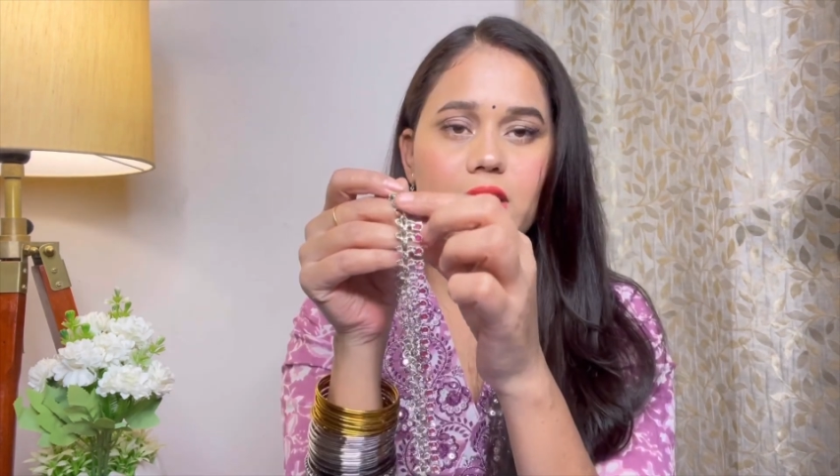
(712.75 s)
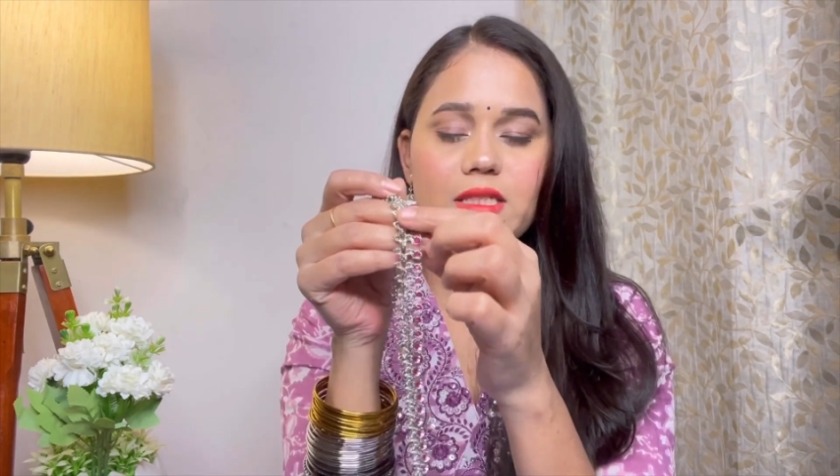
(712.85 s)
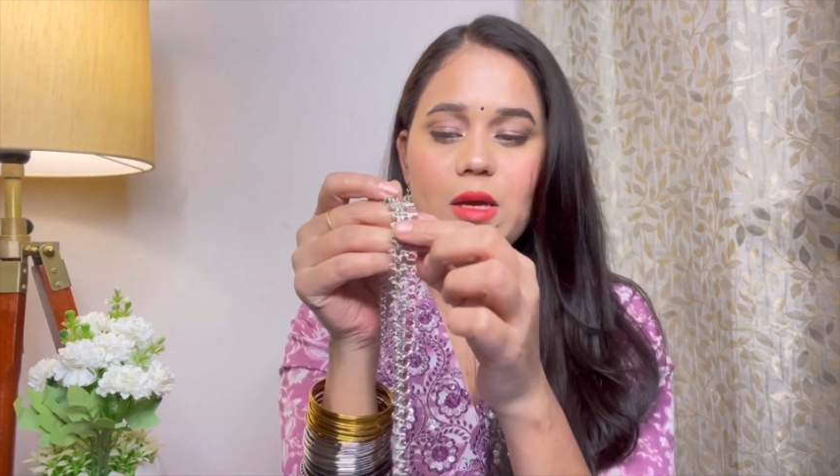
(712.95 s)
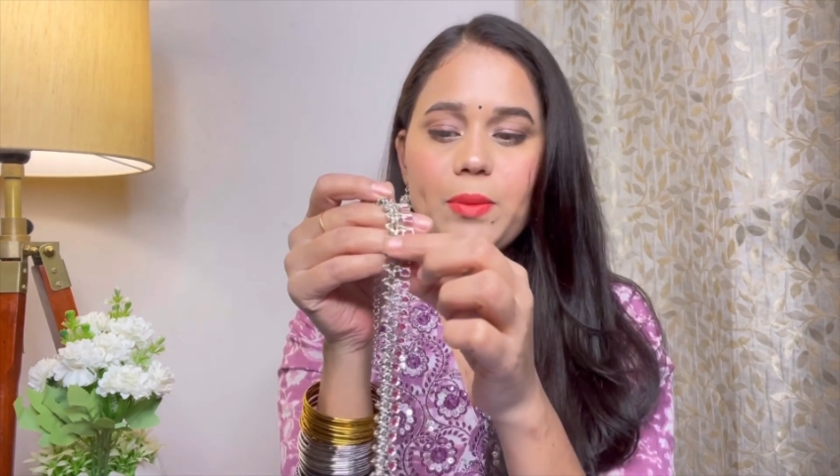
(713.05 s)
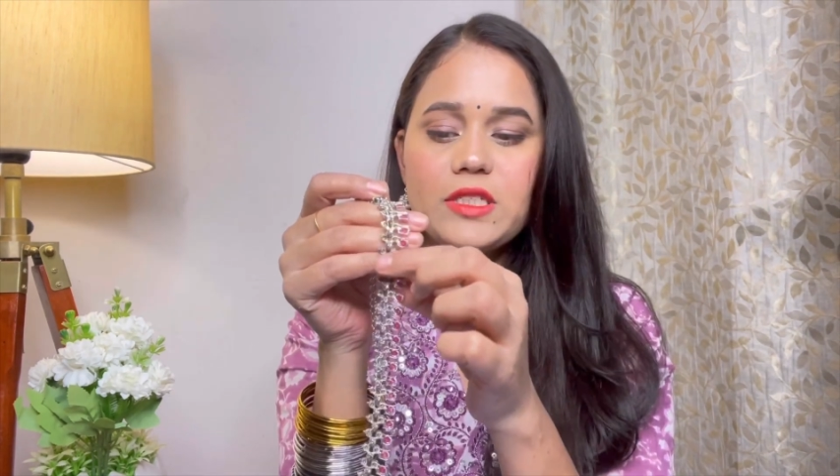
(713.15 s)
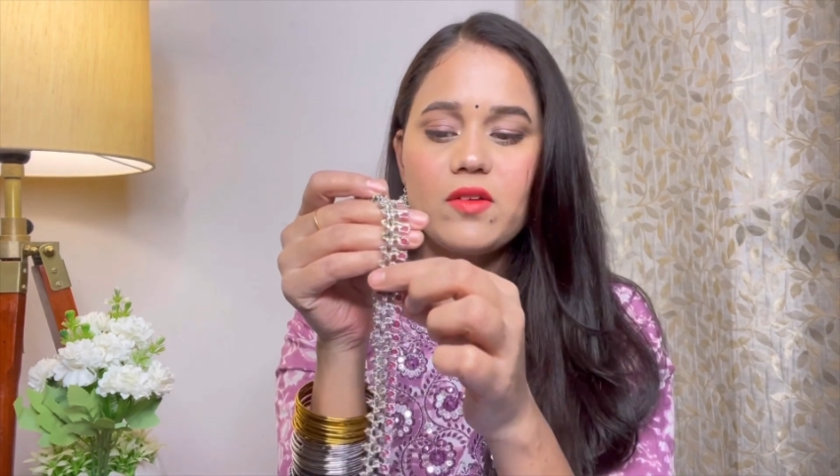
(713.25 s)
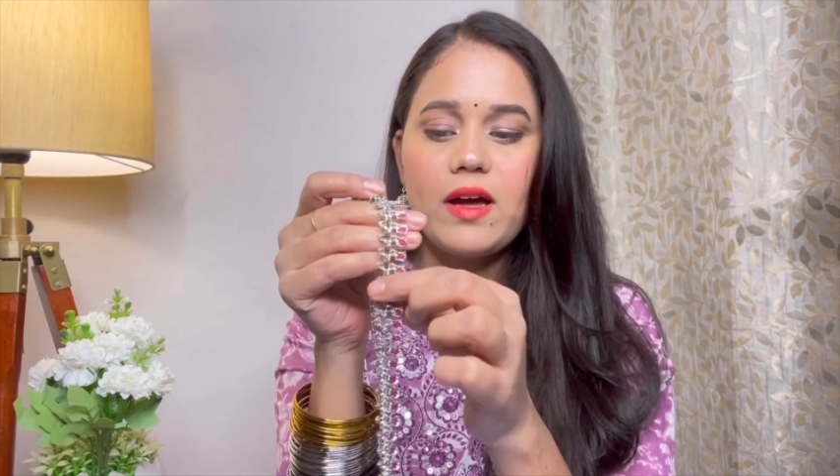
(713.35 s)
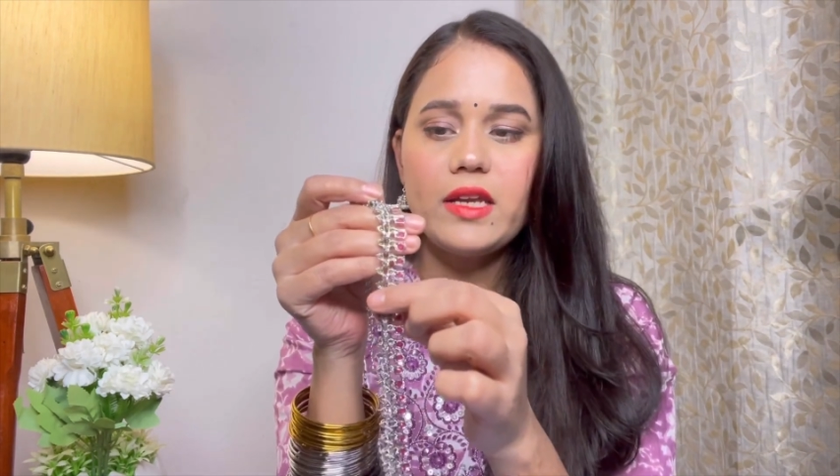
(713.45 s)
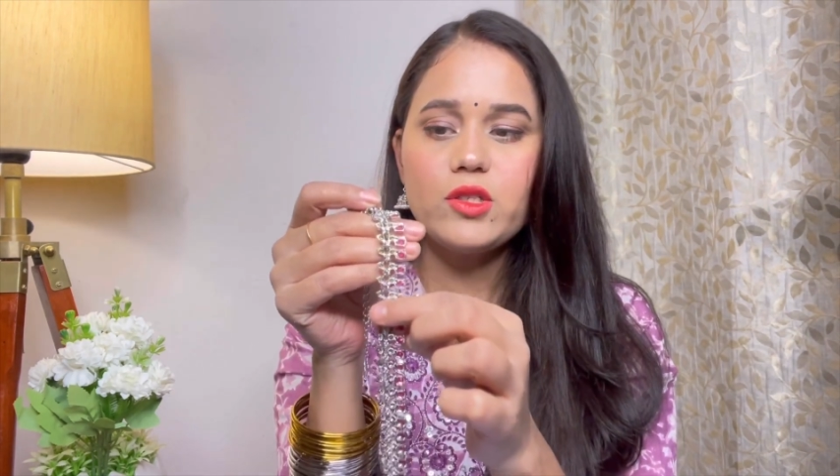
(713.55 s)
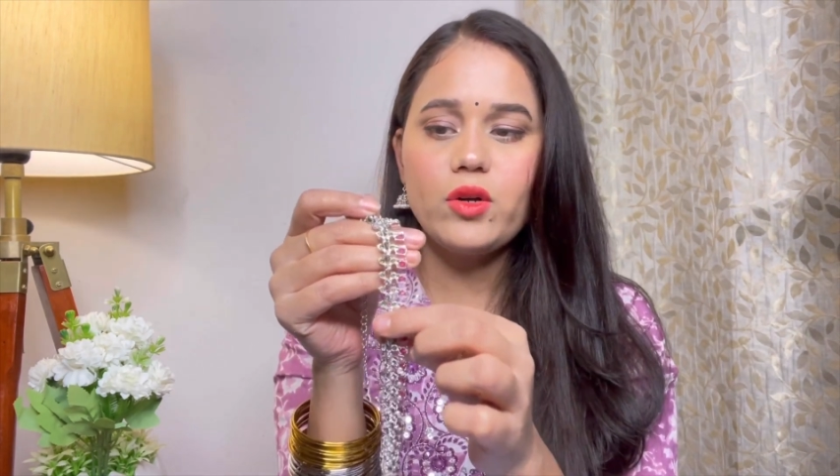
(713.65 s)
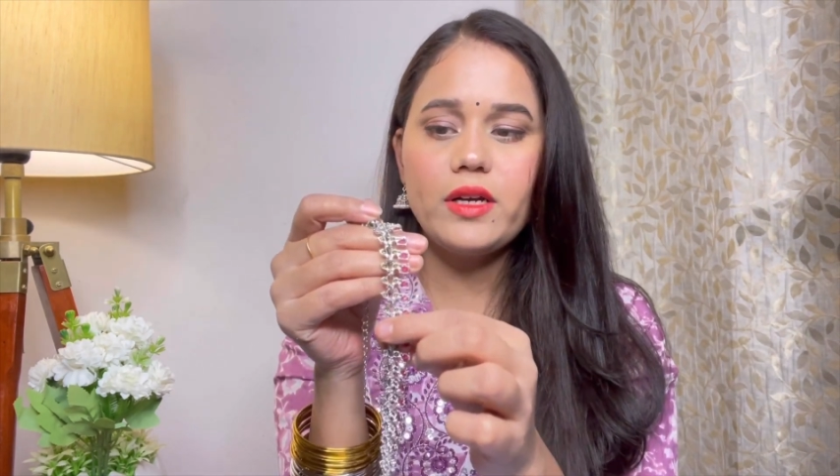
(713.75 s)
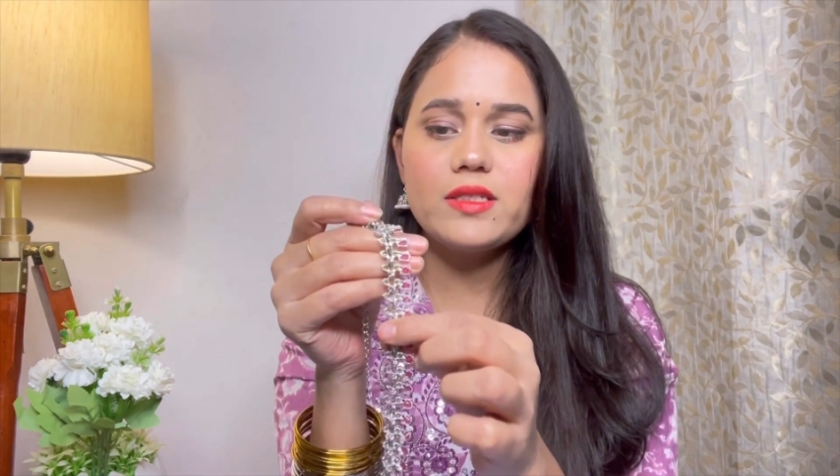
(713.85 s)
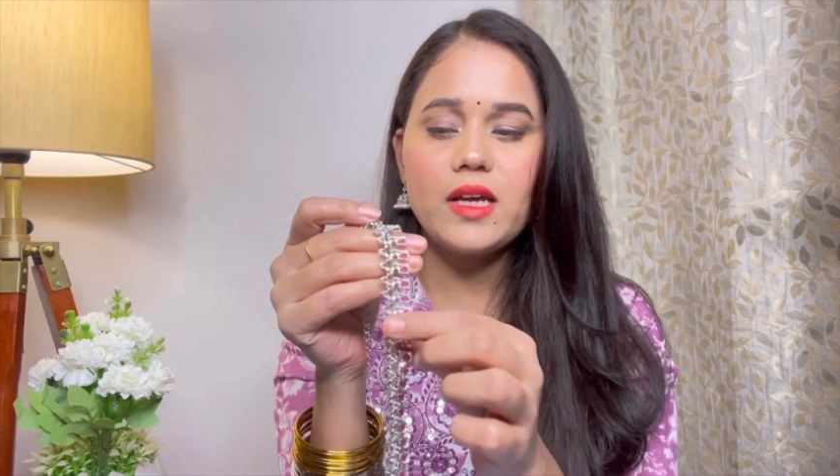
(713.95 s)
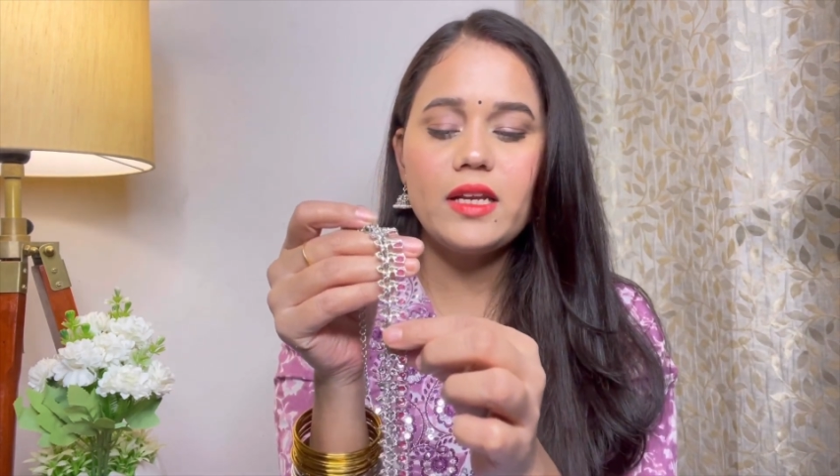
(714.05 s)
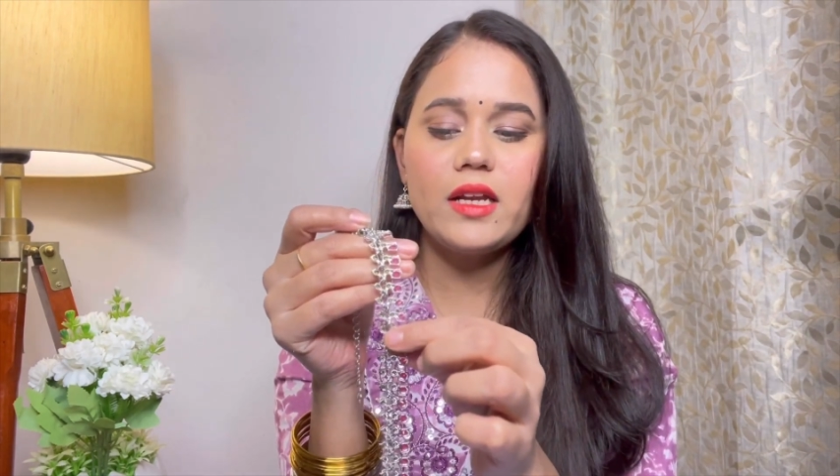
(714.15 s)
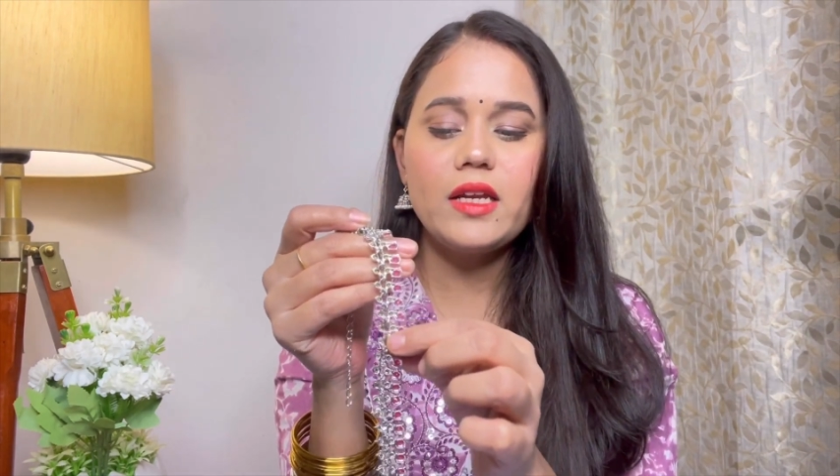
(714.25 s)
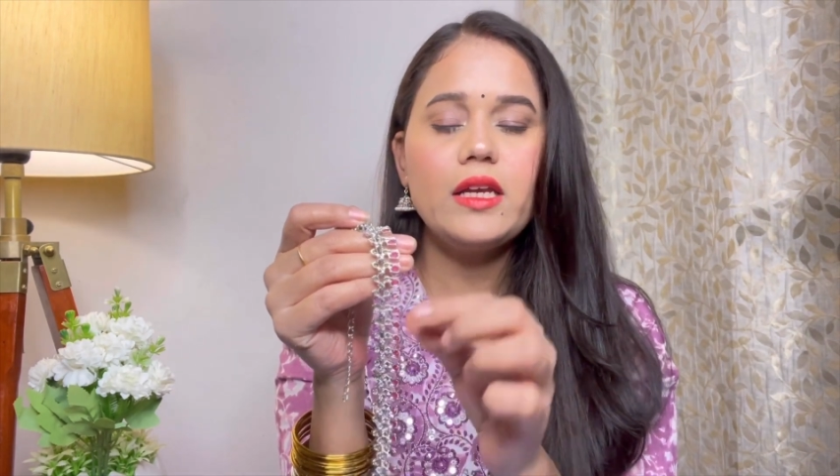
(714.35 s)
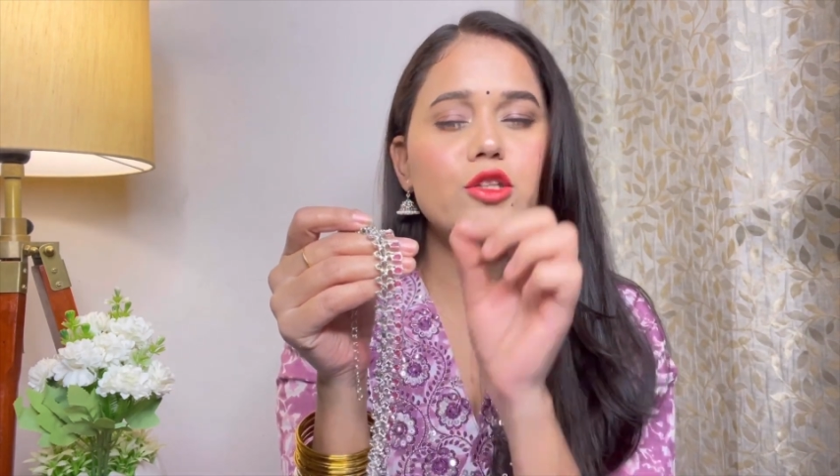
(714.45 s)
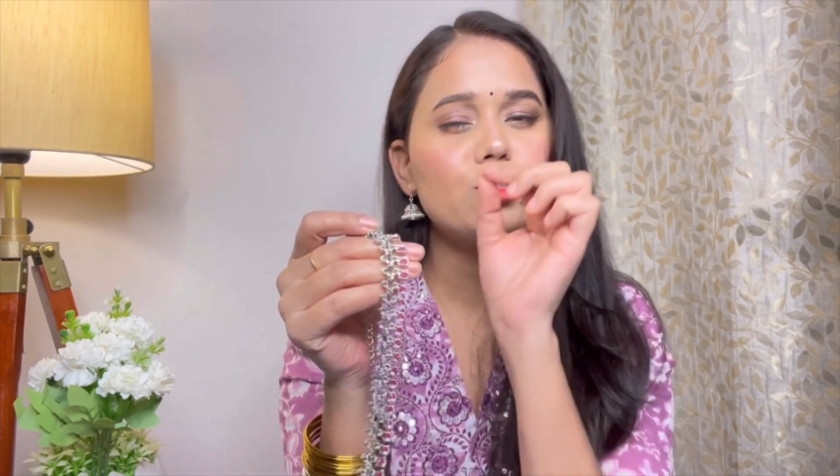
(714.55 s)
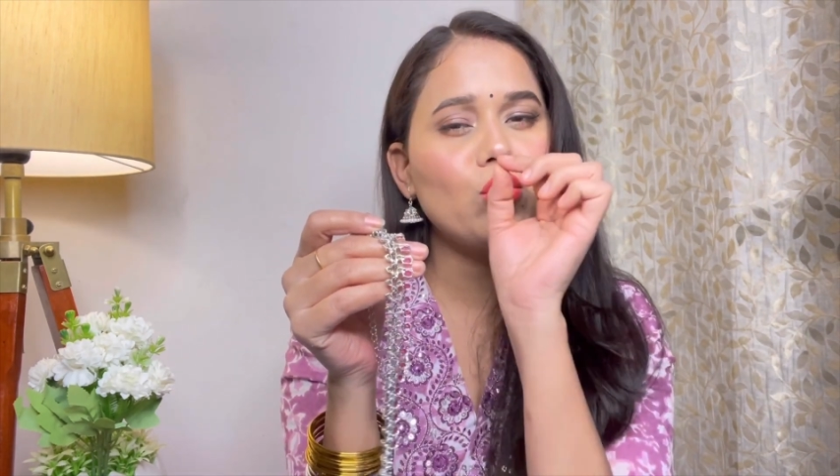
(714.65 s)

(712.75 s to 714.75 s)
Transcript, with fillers: इसके पीछे वाली जो डिज़ाइन है ना ये